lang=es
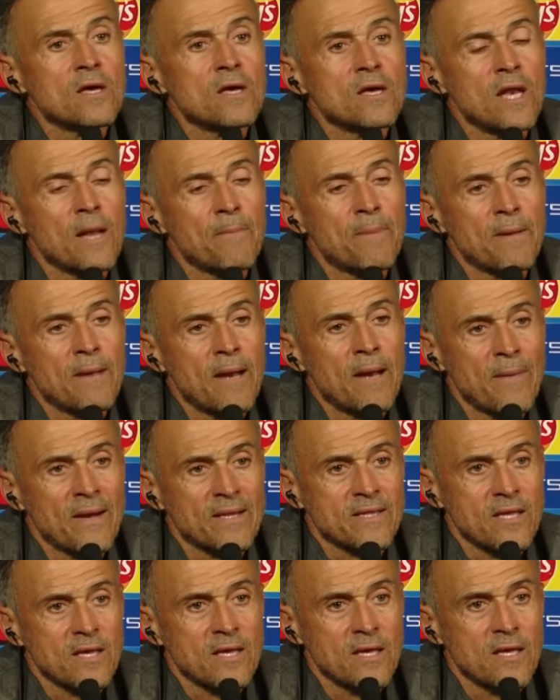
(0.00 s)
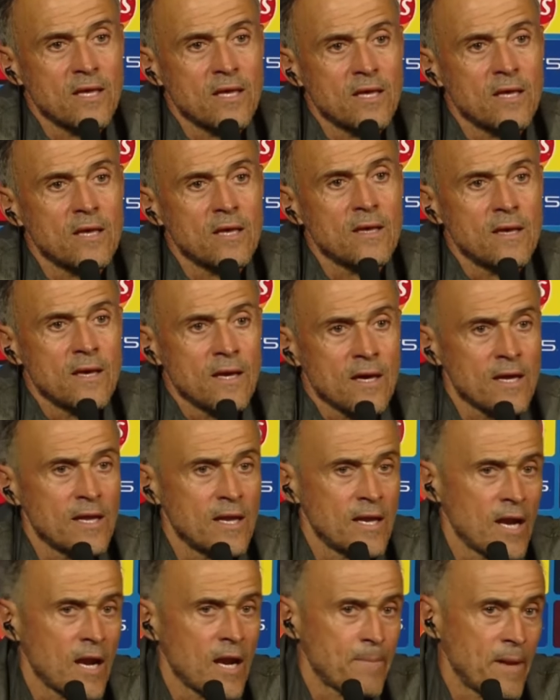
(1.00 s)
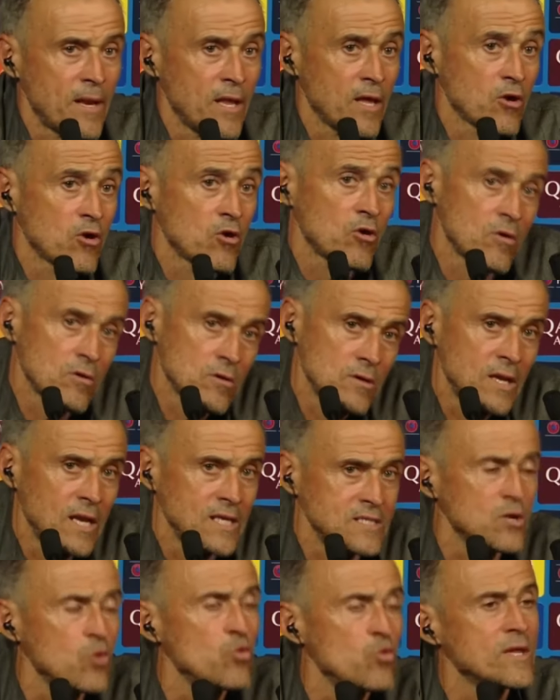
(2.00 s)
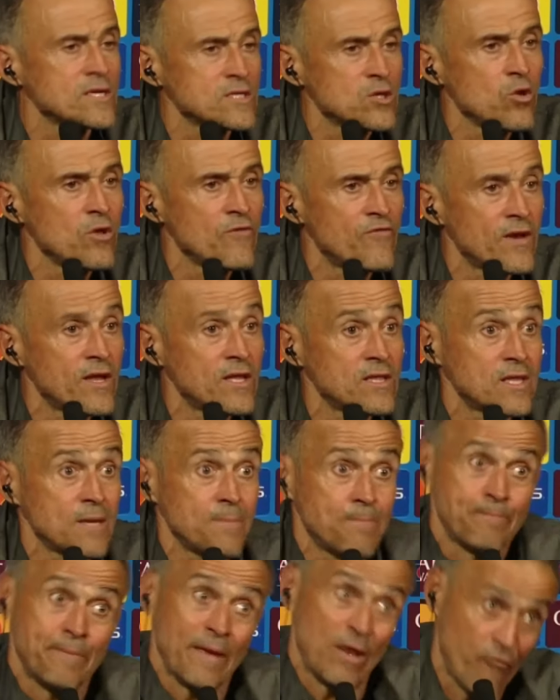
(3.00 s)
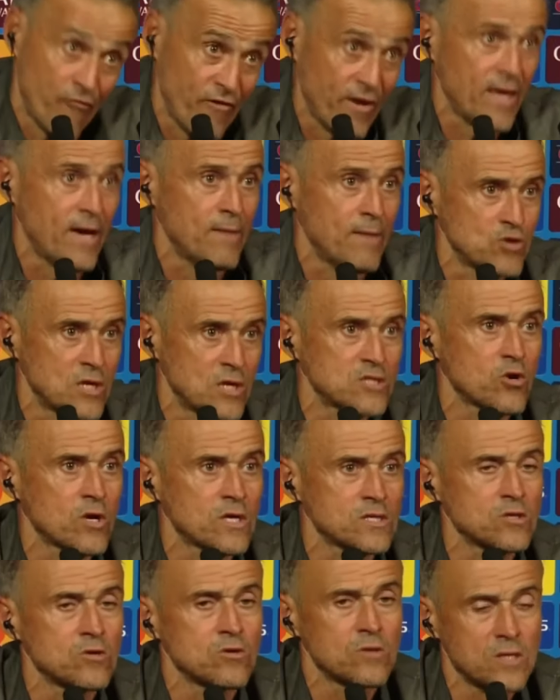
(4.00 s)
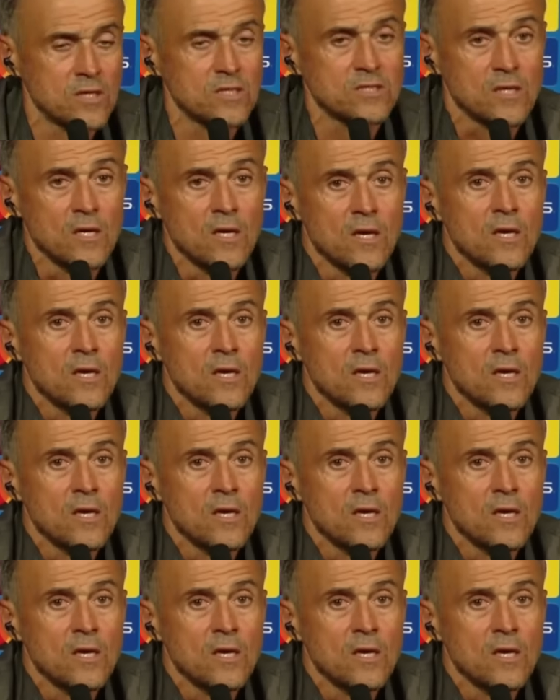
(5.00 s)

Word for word: en la primera parte generar peligro, en la segunda ha sido diferente, pero fallamos las ocasiones